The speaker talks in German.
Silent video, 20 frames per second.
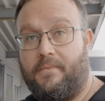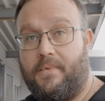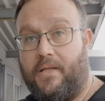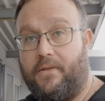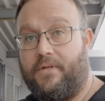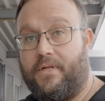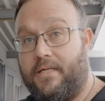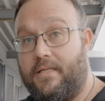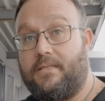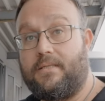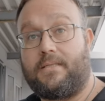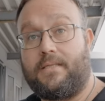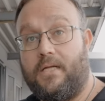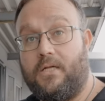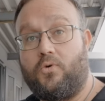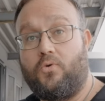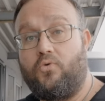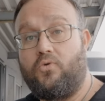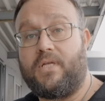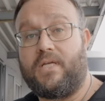Also dann ist es
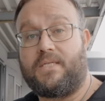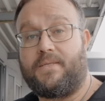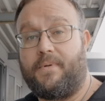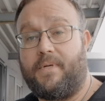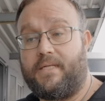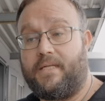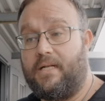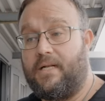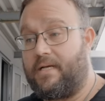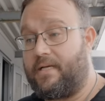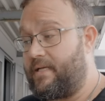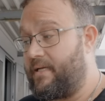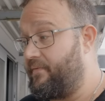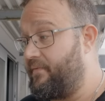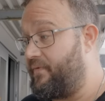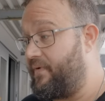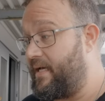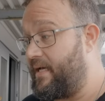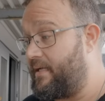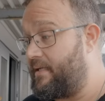halt gut, dass man den Lack
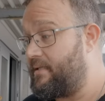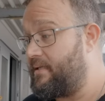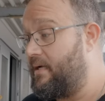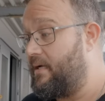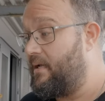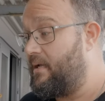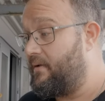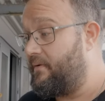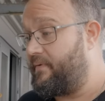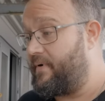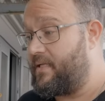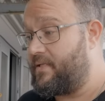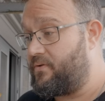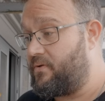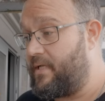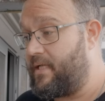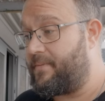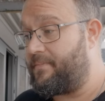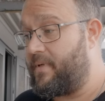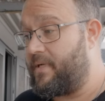entfernt, weil
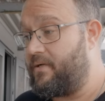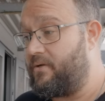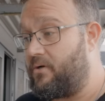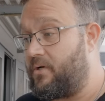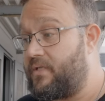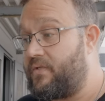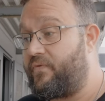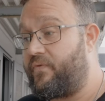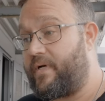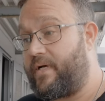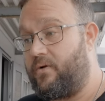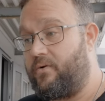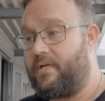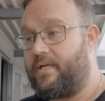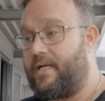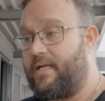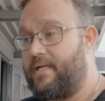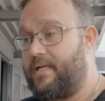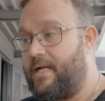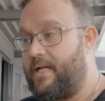so legt man den Rost frei und
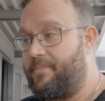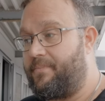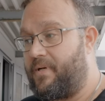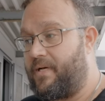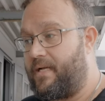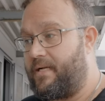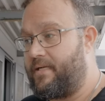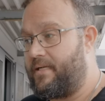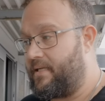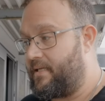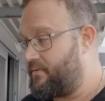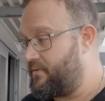kann halt behandeln.